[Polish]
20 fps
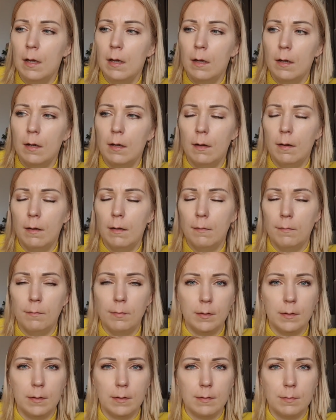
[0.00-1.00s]
E,
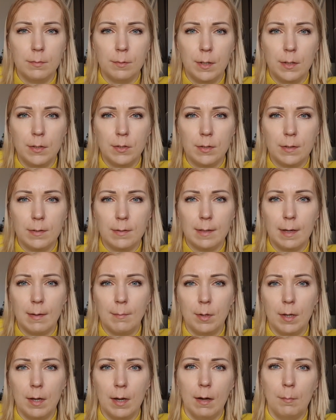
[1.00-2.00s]
Wytestujecie
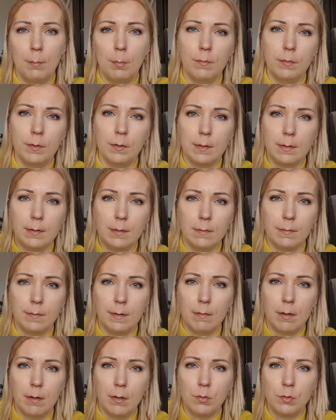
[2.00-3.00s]
sami albo
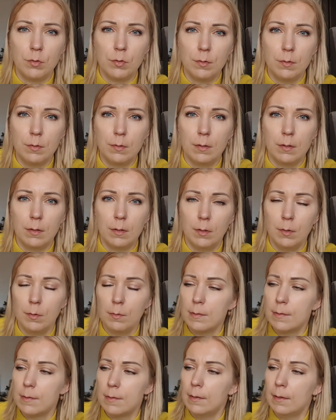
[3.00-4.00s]
wytestowała już e,
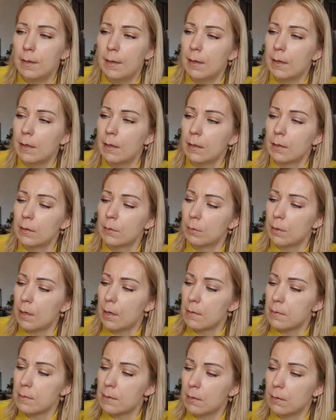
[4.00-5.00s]
Justyna,
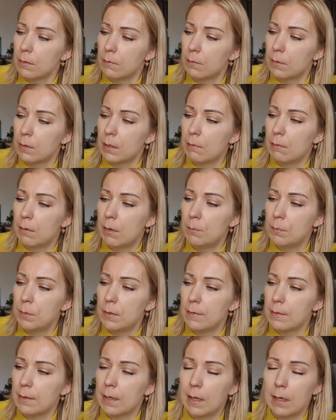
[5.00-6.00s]
która ostatnio wygrała u
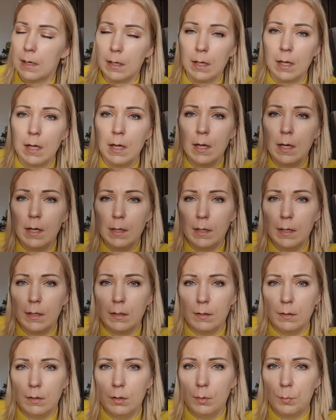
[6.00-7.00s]
mnie zegarek. Ja
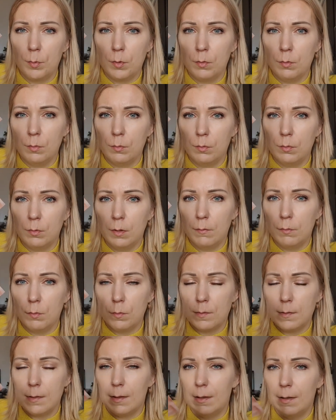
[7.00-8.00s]
do tego produktu nie
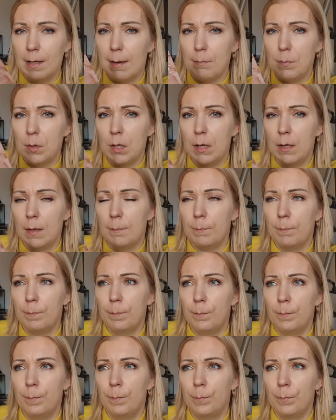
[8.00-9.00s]
wrócę. Dla mnie,
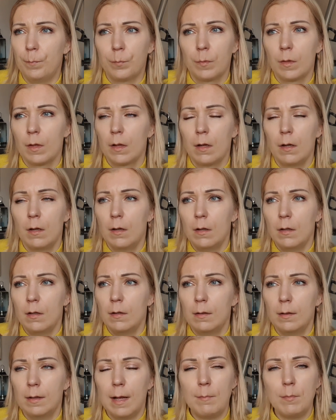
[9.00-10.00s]
mm,
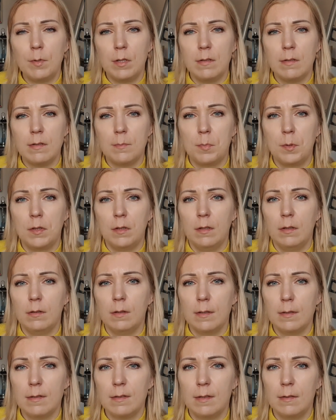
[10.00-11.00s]
dla mnie jest zbyt
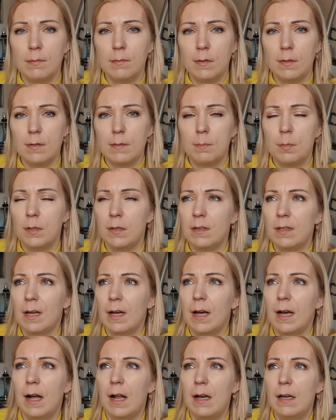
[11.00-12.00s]
intensywny, zbyt
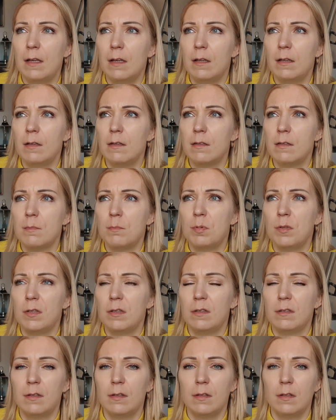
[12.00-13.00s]
nachalny,
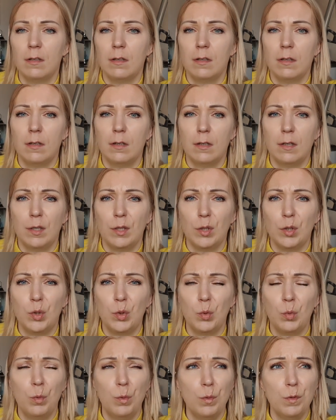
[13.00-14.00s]
zbyt y,
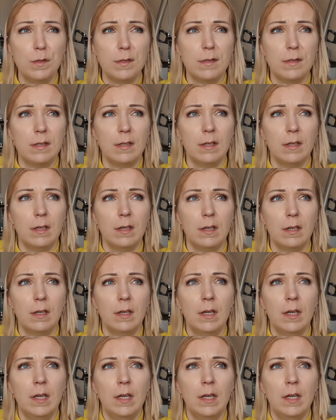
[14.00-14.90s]
tłusty y,